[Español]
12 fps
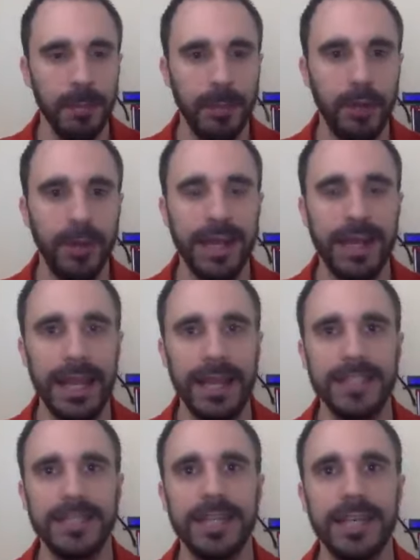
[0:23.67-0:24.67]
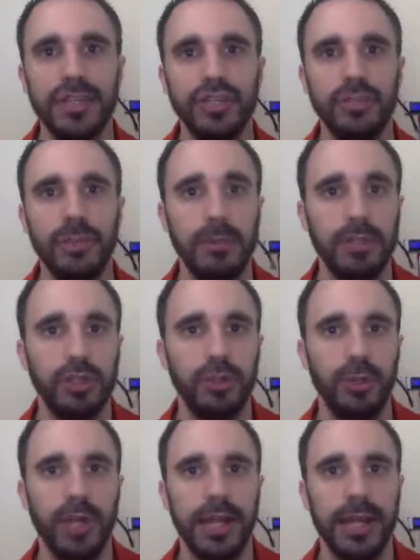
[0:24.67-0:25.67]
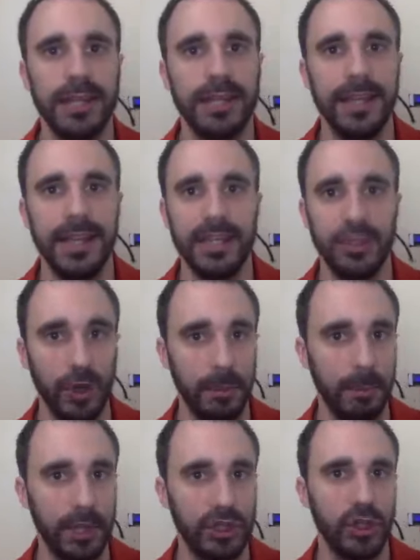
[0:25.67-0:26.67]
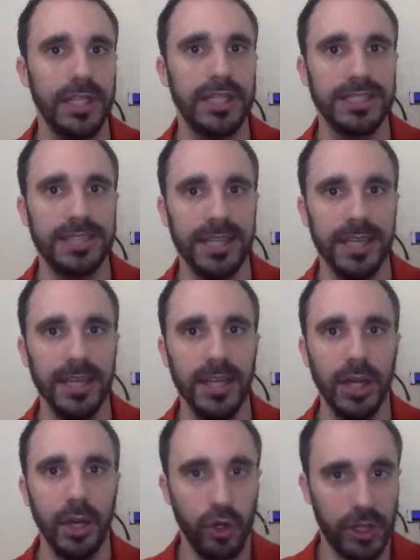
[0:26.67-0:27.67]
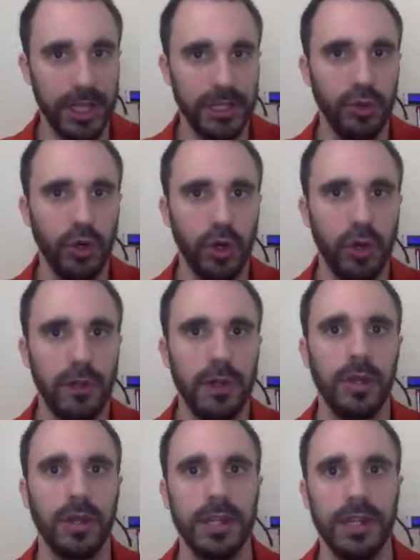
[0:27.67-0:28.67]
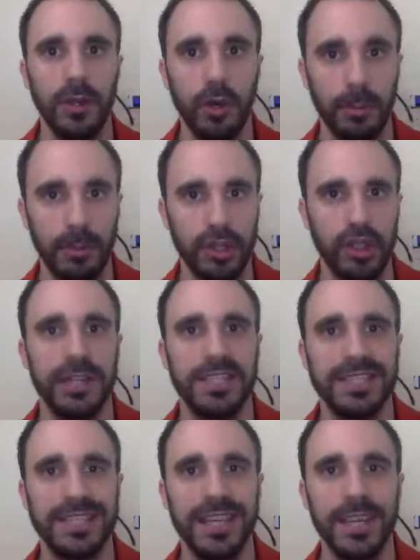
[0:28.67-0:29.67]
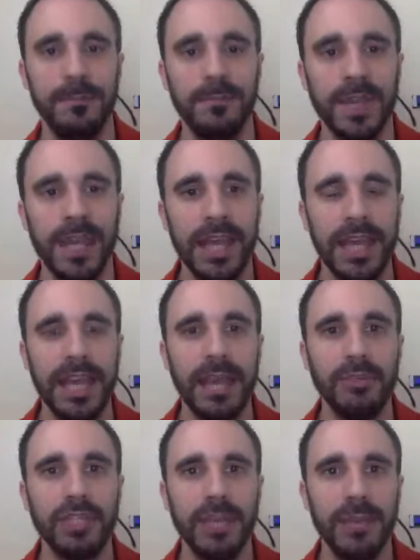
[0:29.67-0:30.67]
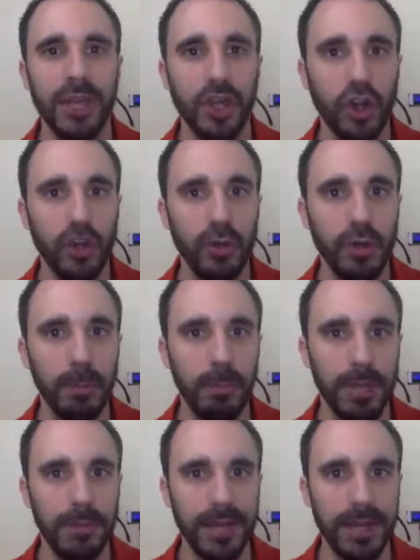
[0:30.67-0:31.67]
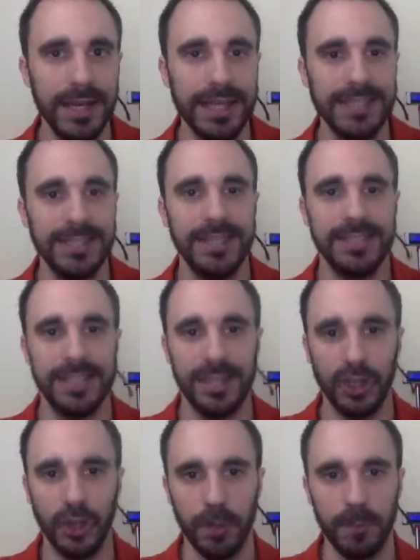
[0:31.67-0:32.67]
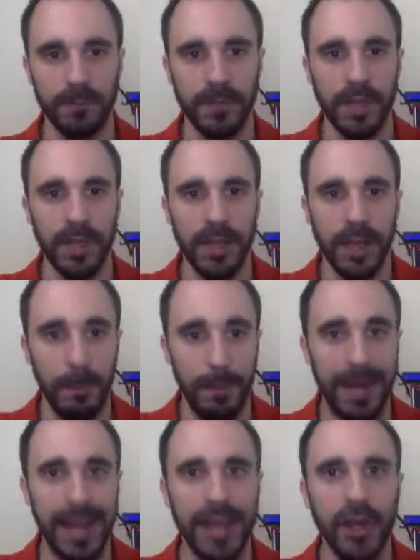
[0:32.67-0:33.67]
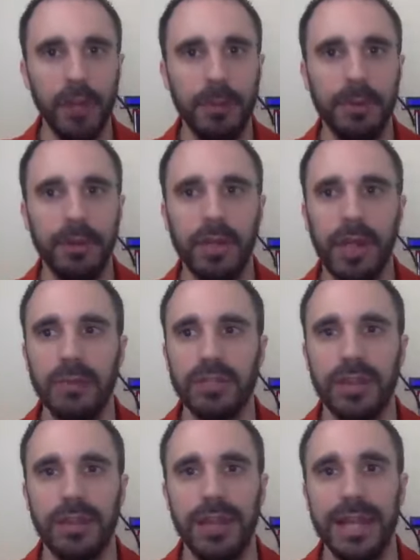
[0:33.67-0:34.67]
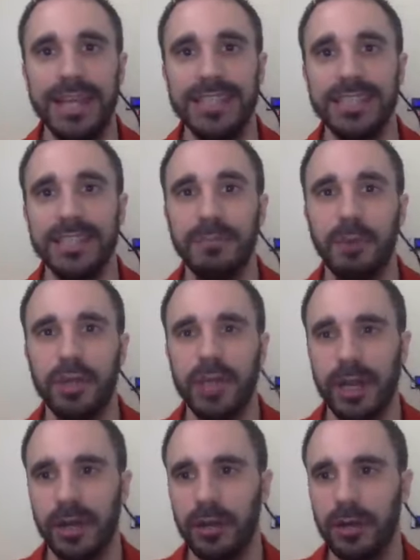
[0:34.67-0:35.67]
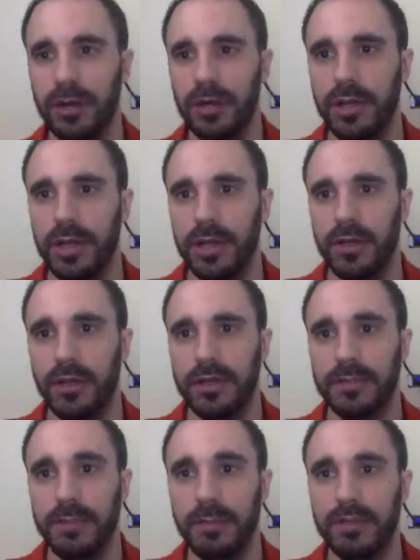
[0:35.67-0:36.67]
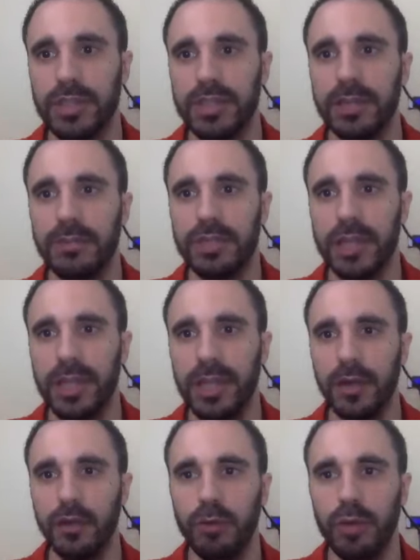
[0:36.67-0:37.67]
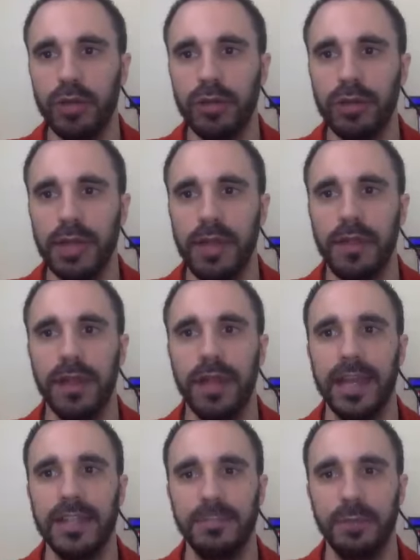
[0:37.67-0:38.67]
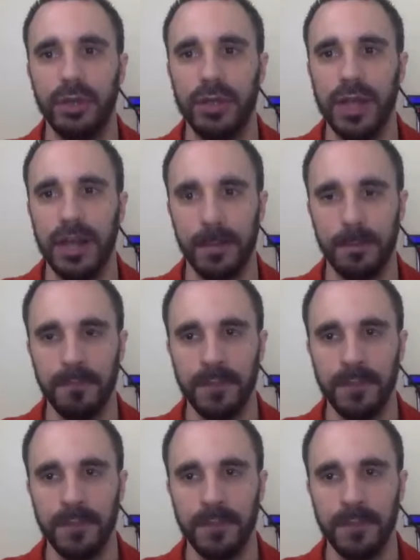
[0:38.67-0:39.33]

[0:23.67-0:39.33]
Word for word: Pero bien, en este caso vamos a suponer que tenéis una impresora 3D o tenéis un conocido que tiene una impresora 3D y vamos a ver cómo imprimir este diseño. Para ello lo primero que vamos a hacer es exportarlo. Entonces vemos que tenemos aquí un botón que dice exportar